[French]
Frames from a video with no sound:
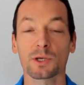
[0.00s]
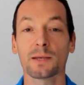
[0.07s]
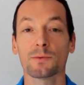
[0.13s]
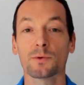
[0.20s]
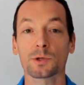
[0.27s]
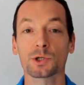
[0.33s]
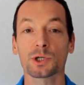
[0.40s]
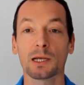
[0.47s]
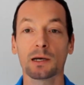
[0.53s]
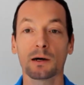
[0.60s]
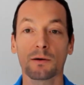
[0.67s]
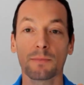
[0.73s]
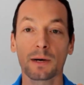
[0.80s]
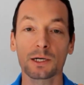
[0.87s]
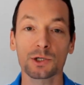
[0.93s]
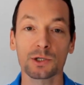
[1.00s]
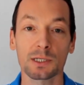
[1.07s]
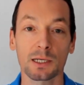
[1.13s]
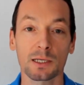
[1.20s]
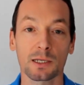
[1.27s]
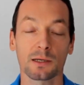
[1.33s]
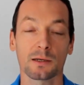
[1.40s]
il y a des moments, j'allais en match,
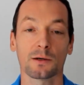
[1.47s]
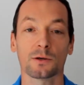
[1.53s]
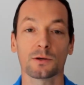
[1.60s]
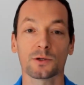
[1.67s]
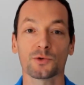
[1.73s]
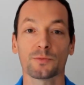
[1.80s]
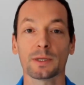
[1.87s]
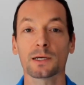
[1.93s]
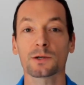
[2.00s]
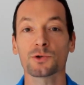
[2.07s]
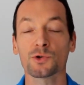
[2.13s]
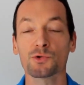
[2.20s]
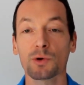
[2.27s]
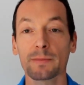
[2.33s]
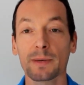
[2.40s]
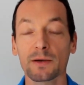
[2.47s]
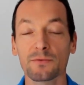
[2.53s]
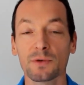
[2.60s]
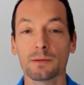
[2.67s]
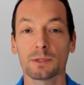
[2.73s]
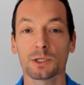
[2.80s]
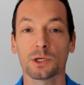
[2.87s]
c'était, je vais pas dire, je jouais ma
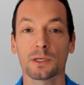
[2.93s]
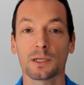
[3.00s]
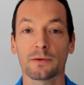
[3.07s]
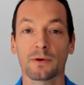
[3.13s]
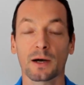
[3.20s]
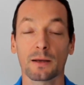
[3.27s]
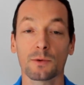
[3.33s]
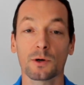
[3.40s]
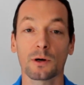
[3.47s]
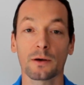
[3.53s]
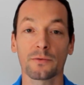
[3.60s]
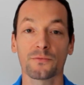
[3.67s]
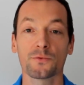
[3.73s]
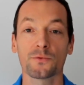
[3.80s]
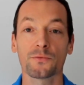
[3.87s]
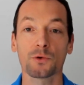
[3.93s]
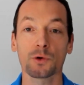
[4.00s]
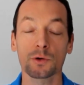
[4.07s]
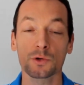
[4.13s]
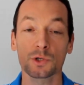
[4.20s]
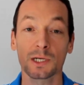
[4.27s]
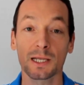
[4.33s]
vie, mais j'étais vraiment un fou
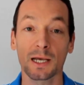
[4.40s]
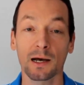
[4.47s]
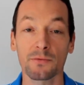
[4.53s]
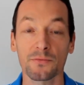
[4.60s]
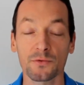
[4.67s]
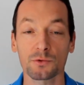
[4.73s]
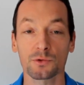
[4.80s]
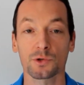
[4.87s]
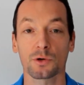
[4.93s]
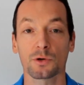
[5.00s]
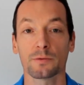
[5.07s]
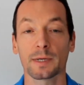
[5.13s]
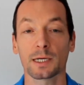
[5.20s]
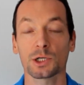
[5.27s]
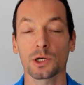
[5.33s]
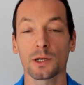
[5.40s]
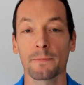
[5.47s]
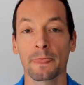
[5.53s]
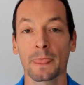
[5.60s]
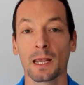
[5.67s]
furieux, j'étais à fond sur le match.